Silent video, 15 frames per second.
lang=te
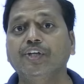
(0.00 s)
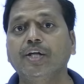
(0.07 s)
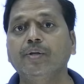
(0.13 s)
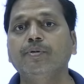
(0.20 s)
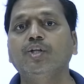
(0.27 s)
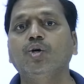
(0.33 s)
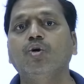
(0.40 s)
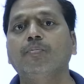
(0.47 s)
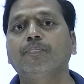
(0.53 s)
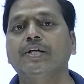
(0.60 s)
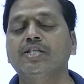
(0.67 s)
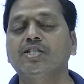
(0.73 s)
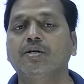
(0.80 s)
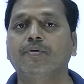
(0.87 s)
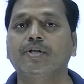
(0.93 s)
ఎనిమిదవ
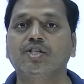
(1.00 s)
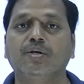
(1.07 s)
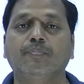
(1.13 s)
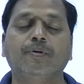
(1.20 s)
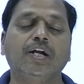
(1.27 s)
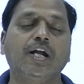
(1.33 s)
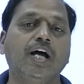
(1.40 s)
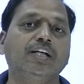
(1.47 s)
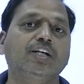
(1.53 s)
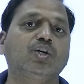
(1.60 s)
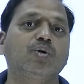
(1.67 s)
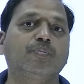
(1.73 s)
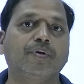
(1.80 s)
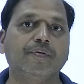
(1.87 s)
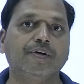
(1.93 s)
పంచవర్ష
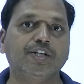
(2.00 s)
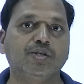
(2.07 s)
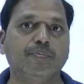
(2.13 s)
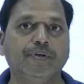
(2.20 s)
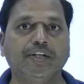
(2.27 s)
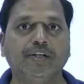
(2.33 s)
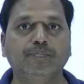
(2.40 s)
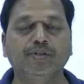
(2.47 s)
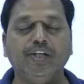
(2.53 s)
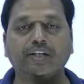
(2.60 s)
ప్రణాళికలో ప్రవేశపెట్టడం